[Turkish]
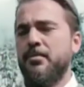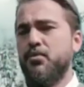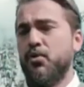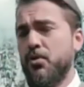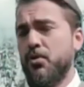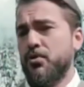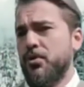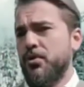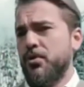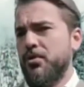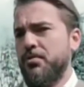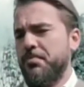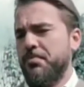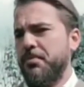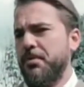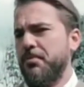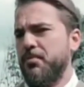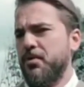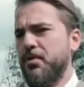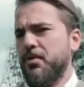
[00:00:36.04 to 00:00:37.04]
Çok zor,
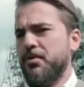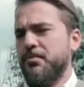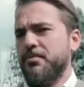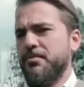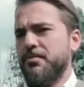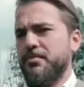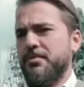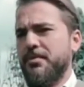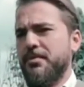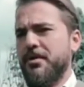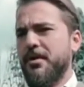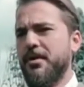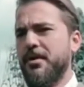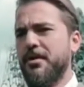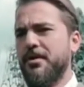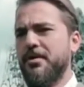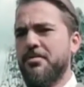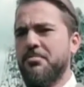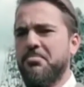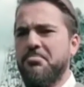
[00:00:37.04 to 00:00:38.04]
bilmiyorum. Ee,
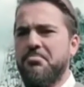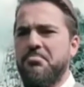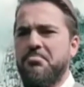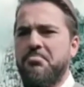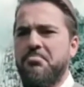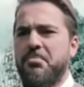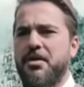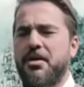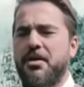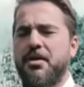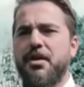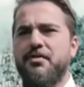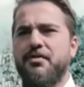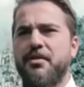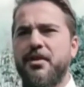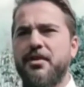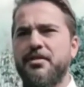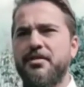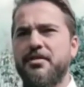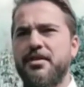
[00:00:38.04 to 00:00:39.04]
belki
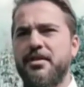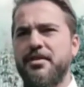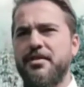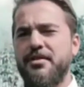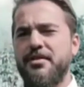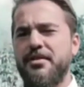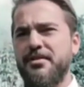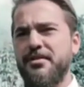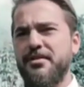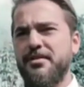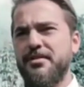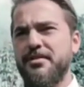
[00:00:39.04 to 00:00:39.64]
Godfather serisi.